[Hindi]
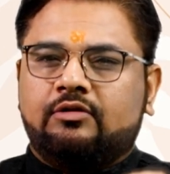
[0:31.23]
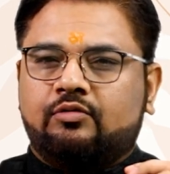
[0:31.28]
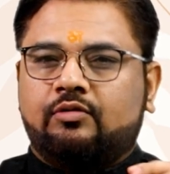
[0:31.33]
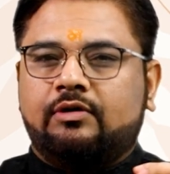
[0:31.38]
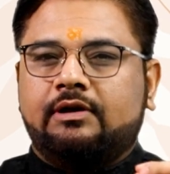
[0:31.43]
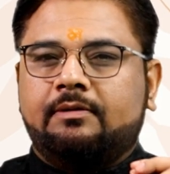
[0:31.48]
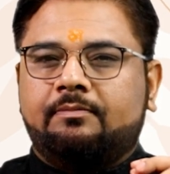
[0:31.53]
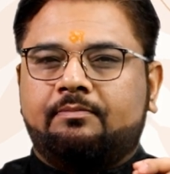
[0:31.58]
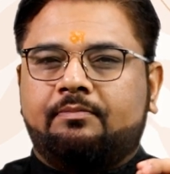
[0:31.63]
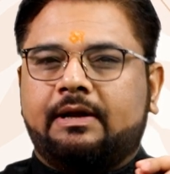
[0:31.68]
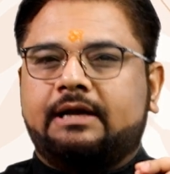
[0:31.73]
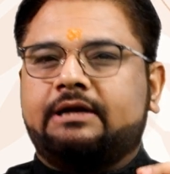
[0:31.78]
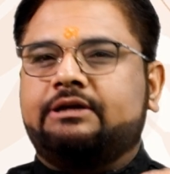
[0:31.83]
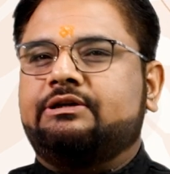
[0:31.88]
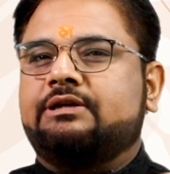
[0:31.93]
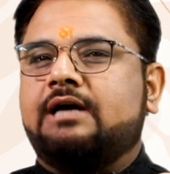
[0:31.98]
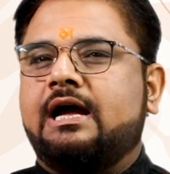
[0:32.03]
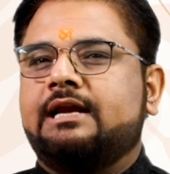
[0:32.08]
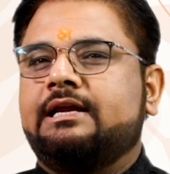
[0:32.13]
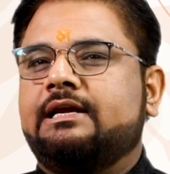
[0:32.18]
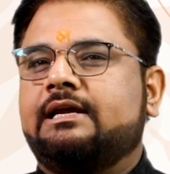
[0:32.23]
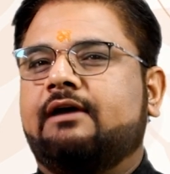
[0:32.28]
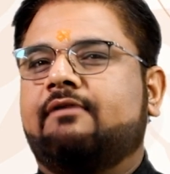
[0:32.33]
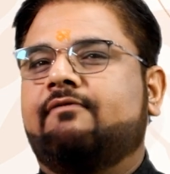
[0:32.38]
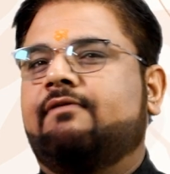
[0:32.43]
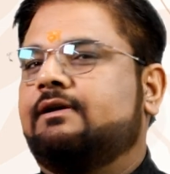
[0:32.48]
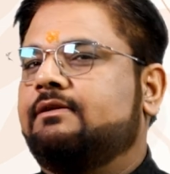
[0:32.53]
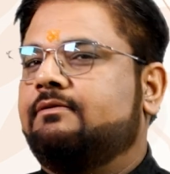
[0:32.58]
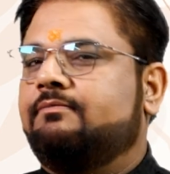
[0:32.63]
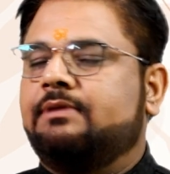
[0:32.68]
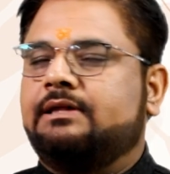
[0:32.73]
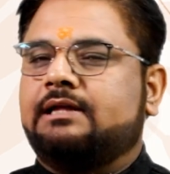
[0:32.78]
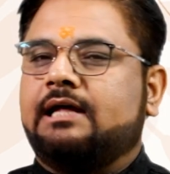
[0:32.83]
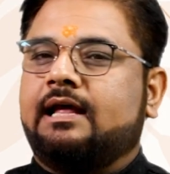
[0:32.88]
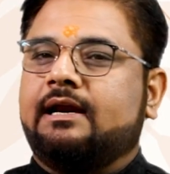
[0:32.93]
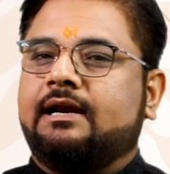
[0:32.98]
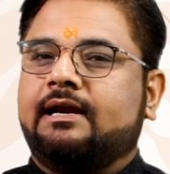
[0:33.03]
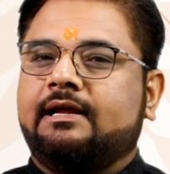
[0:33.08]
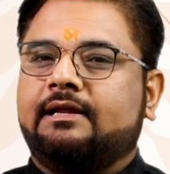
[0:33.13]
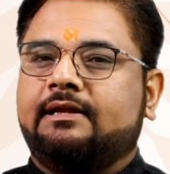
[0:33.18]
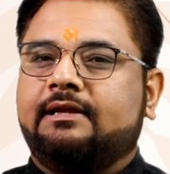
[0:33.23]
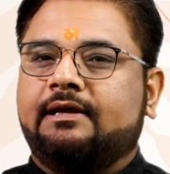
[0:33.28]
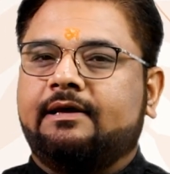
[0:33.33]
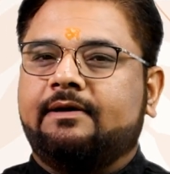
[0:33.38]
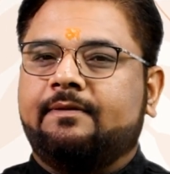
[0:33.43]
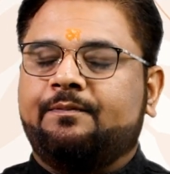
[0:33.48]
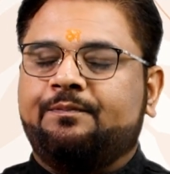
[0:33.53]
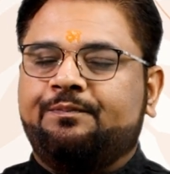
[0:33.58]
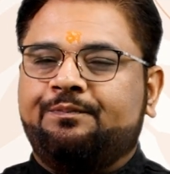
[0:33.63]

थोड़ी परेशानी का वक्त बिता रहे थे